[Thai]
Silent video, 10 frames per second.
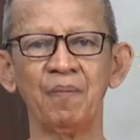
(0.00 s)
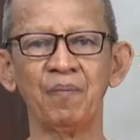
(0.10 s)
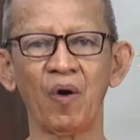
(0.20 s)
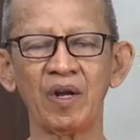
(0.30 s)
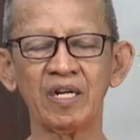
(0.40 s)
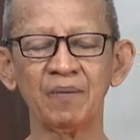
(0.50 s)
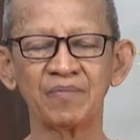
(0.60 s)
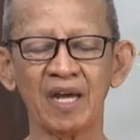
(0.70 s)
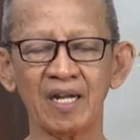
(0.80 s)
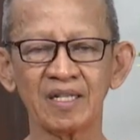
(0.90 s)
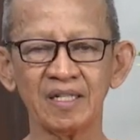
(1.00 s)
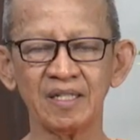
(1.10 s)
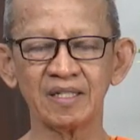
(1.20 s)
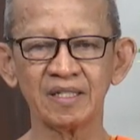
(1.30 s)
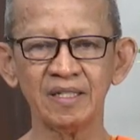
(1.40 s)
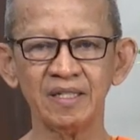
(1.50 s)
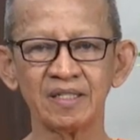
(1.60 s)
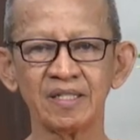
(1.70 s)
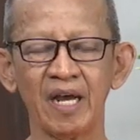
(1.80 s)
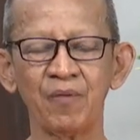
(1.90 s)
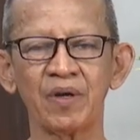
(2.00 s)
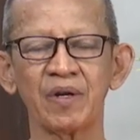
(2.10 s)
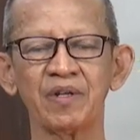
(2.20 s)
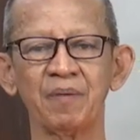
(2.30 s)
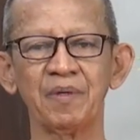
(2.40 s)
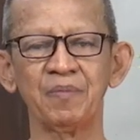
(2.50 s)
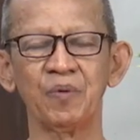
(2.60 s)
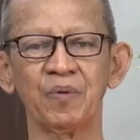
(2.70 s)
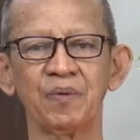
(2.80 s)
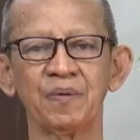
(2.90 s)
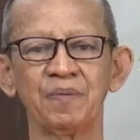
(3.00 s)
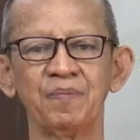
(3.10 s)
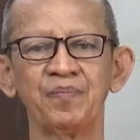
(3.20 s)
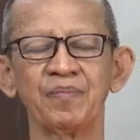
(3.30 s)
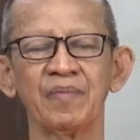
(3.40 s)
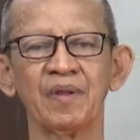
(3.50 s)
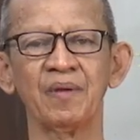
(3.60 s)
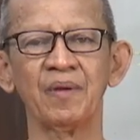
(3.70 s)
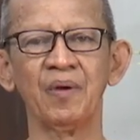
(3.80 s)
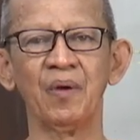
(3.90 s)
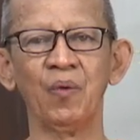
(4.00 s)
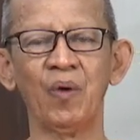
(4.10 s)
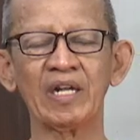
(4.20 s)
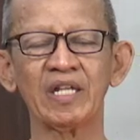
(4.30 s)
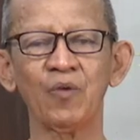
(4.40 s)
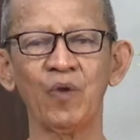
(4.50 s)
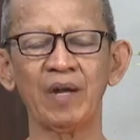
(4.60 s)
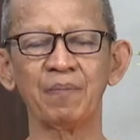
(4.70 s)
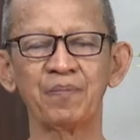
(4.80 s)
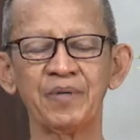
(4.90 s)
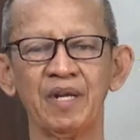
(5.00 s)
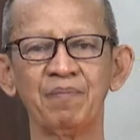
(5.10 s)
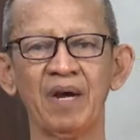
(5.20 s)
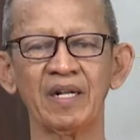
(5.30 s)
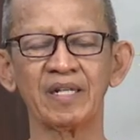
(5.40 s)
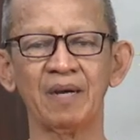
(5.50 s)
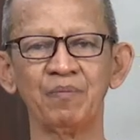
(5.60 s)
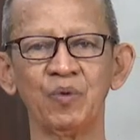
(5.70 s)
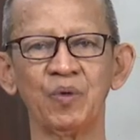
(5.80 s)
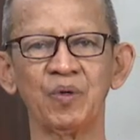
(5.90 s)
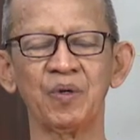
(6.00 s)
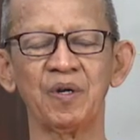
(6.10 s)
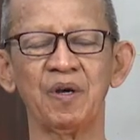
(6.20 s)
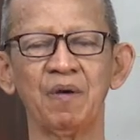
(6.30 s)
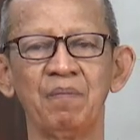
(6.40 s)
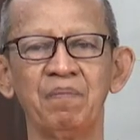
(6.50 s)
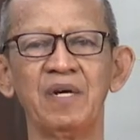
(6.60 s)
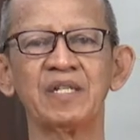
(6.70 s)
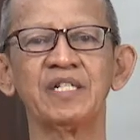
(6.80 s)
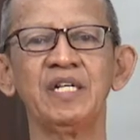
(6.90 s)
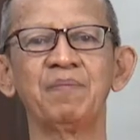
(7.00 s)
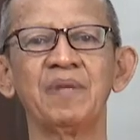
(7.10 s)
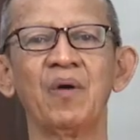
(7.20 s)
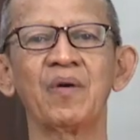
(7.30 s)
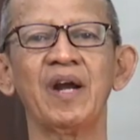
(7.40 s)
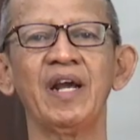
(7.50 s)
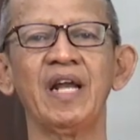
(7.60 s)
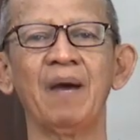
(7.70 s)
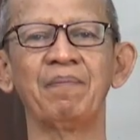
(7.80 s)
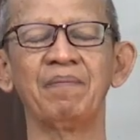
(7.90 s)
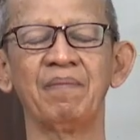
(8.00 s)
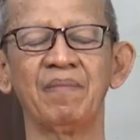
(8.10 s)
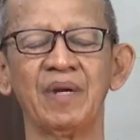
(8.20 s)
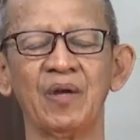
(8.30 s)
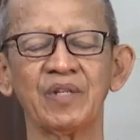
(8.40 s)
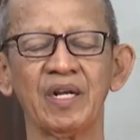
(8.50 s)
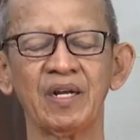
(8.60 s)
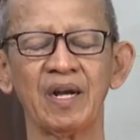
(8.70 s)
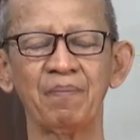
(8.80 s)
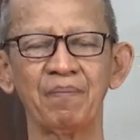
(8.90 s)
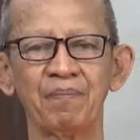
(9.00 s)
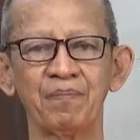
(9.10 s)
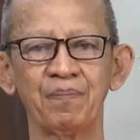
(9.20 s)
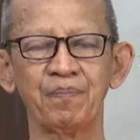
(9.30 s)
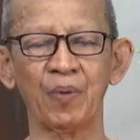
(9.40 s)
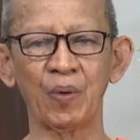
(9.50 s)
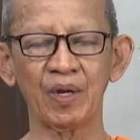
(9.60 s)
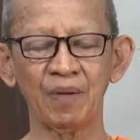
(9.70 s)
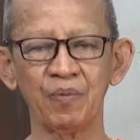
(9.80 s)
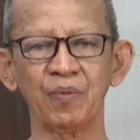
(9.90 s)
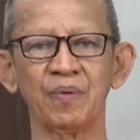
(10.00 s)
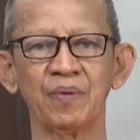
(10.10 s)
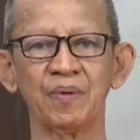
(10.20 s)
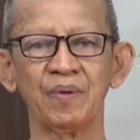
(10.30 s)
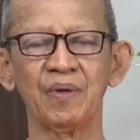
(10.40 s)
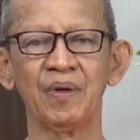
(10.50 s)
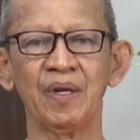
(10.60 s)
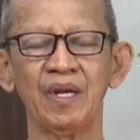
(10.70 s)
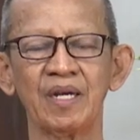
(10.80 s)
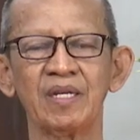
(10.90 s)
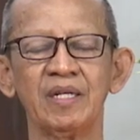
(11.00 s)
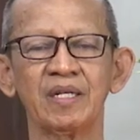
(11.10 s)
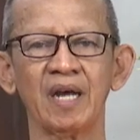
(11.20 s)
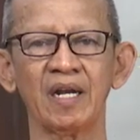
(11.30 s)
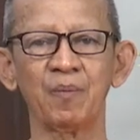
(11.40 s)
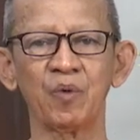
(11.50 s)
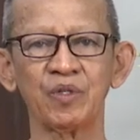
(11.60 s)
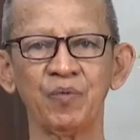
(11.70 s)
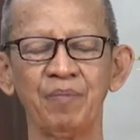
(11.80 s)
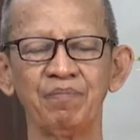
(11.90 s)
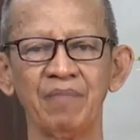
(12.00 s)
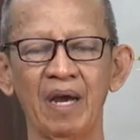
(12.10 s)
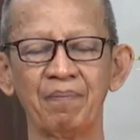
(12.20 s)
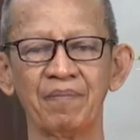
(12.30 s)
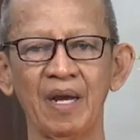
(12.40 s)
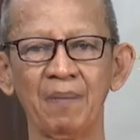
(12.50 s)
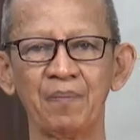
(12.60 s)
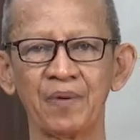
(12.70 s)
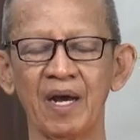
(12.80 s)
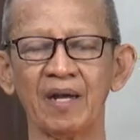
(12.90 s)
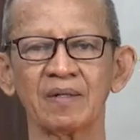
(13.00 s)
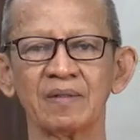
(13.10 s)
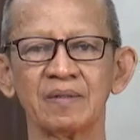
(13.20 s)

พอลืมตาตื่นชื่นใจว่าเรายังมีบุญ วันทั้งวันเพียรหมั่นทำบุญ เมื่อชีพเราใกล้ดับเราจะได้รับผลละบุญนี่คือการดำรงชีวิตแบบนักปราชญ